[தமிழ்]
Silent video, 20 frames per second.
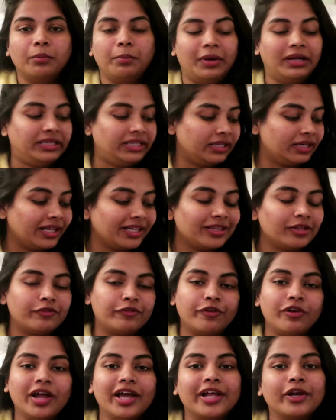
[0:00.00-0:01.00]
பார்த்தீங்கன்னா இதில்
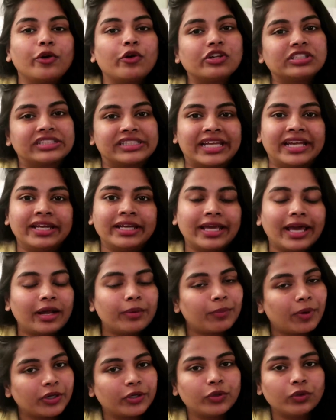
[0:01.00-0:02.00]
ஃபுல்லாக என்னோட ஸ்கின்
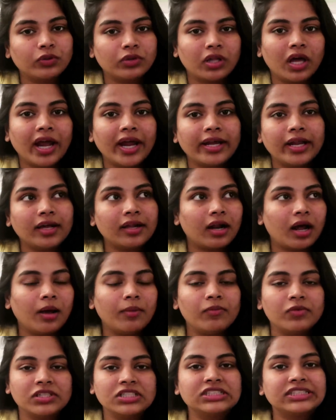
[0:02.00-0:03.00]
கேர் மட்டும்தான் ஏன்னா
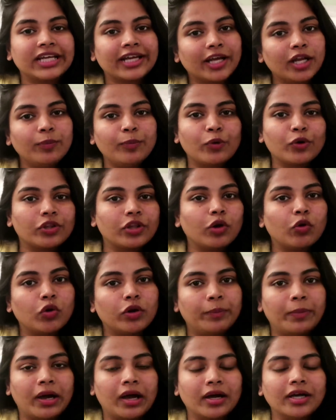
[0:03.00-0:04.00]
ராம் வந்து செங்கல் போட்டு தான்
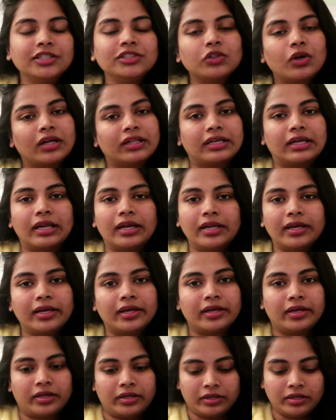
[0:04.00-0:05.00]
குளிப்பாங்க ஸோ அதனால
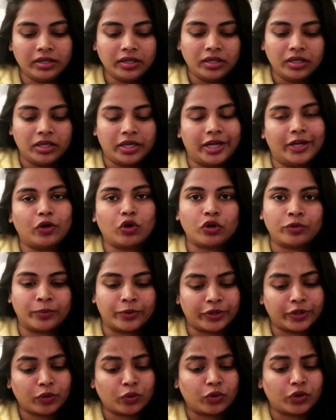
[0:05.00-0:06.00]
என்னோட
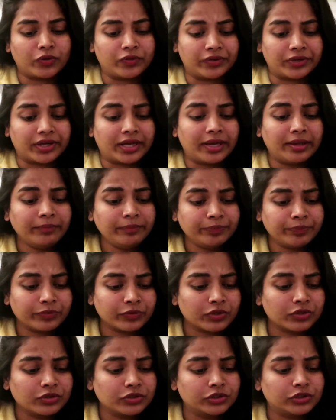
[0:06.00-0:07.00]
மட்டும் தான் கொண்டு வந்திருக்கேன்
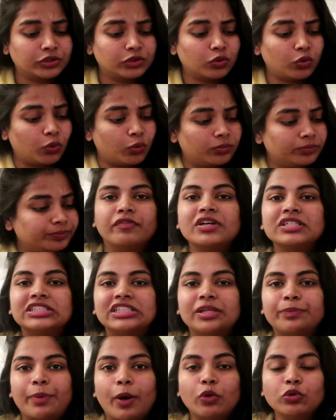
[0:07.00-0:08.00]
ஸோ ஃபர்ஸ்ட்
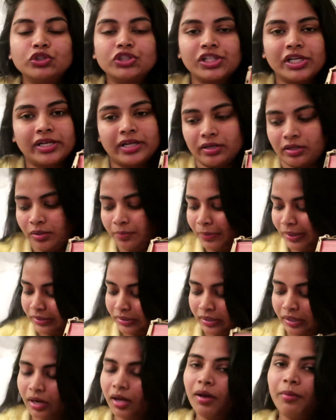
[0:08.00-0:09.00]
இந்த பவுச்சில் என்ன இருக்குன்னு
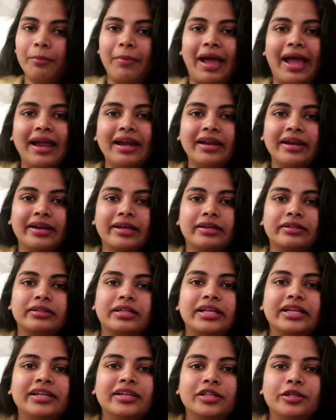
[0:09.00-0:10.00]
பார்த்துடலாம் மேலே எனக்கு
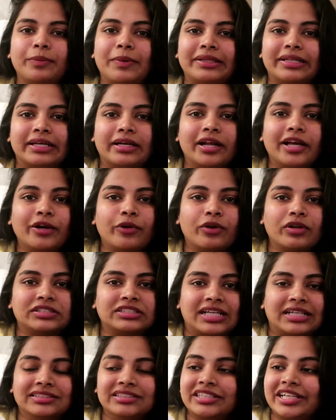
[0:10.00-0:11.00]
தெரியறது பார்த்தீங்கன்னா என்னோட
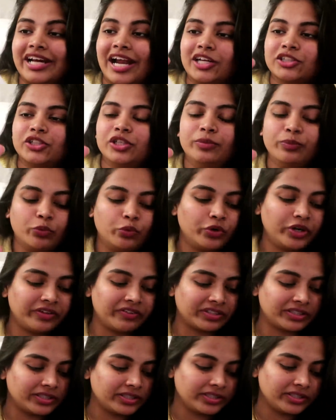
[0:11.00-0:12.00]
சன்ஸ்கிரீன் ஆக்சுவலி மூடி
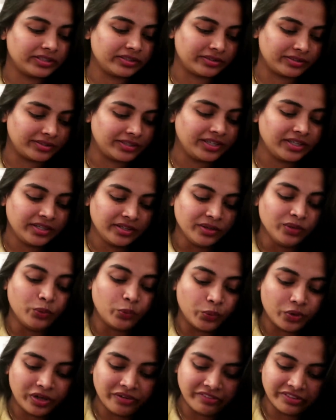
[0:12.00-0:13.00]
வந்து
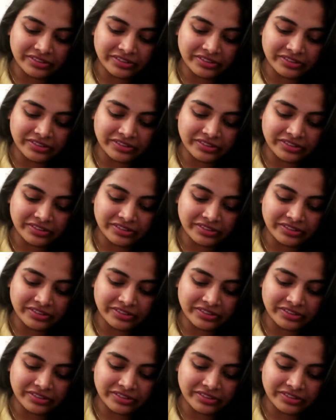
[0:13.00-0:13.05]
உள்ளே